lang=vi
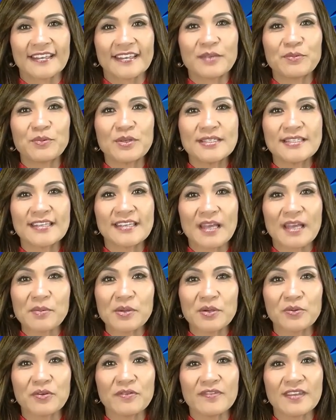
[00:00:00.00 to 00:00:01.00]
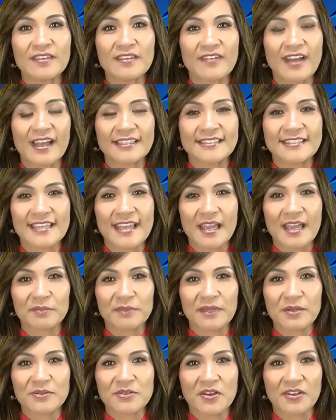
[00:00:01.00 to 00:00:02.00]
Kim Thúy xin cảm ơn quý vị và anh chị
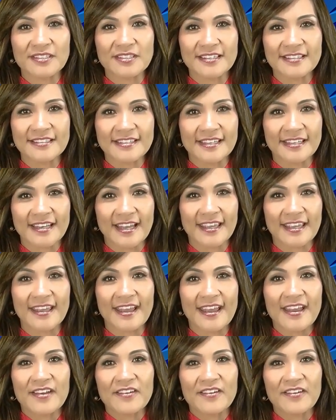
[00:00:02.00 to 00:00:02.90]
em theo dõi chương trình này